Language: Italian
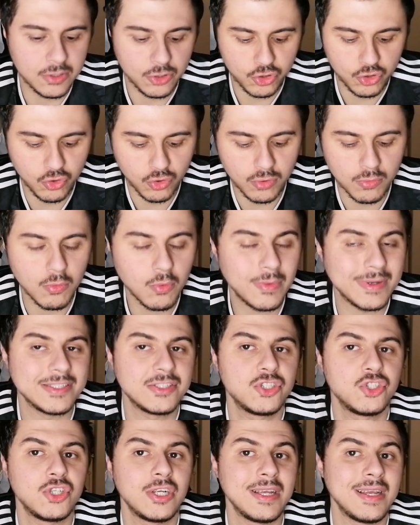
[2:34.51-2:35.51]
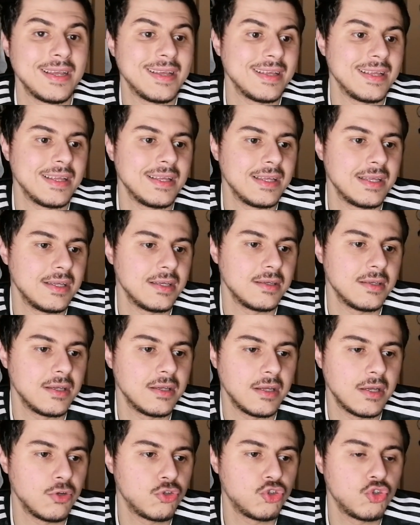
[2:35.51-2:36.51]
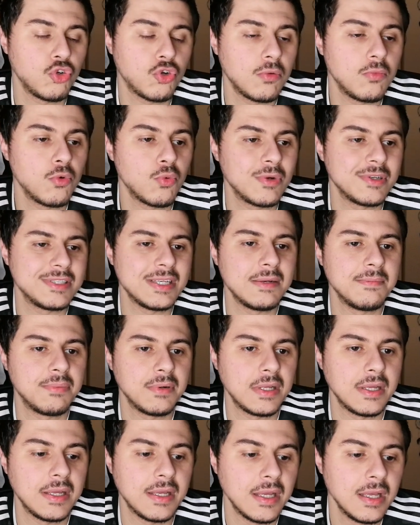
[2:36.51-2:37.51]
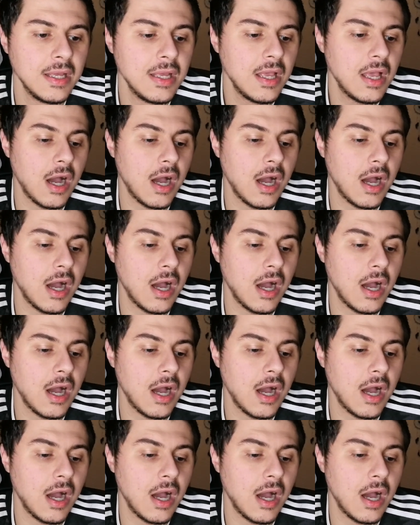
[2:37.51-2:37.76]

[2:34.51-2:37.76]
è uscito comunque, è uscito comunque sempre